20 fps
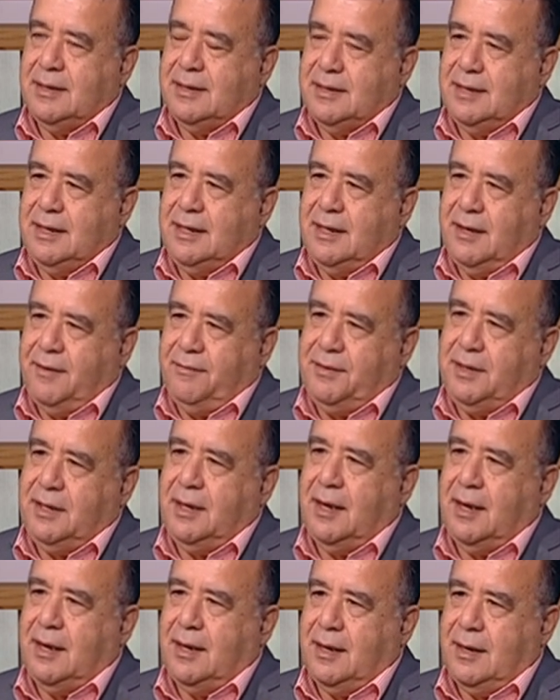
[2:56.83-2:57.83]
سينا
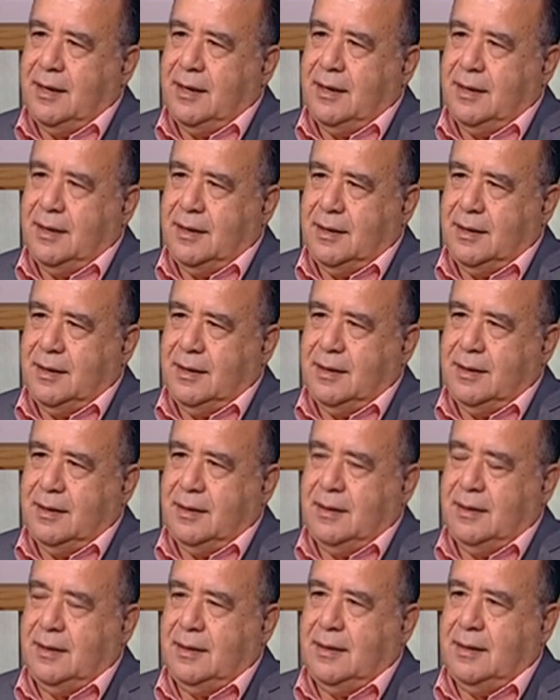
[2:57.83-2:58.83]
فيها
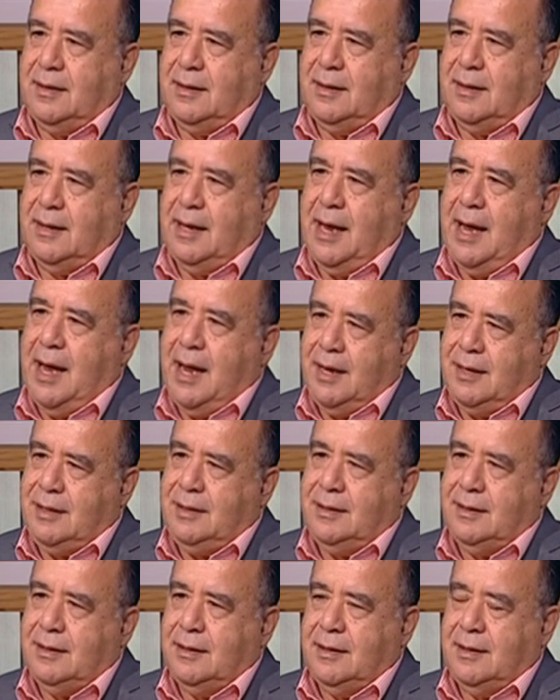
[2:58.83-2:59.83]
آه،
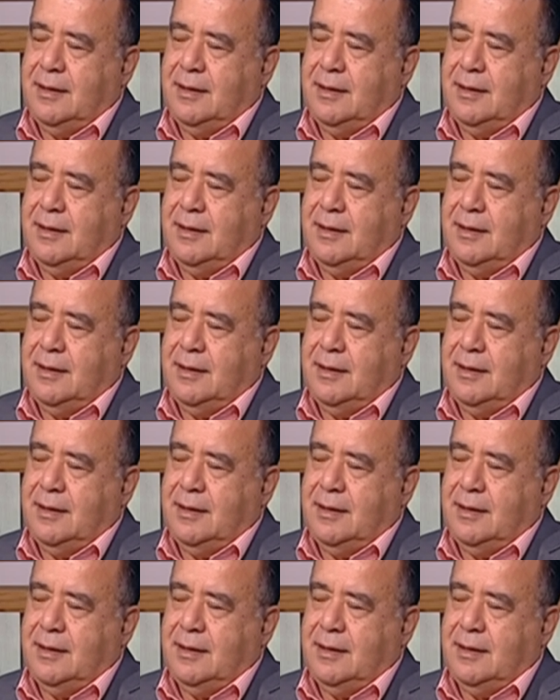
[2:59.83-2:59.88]
اهالي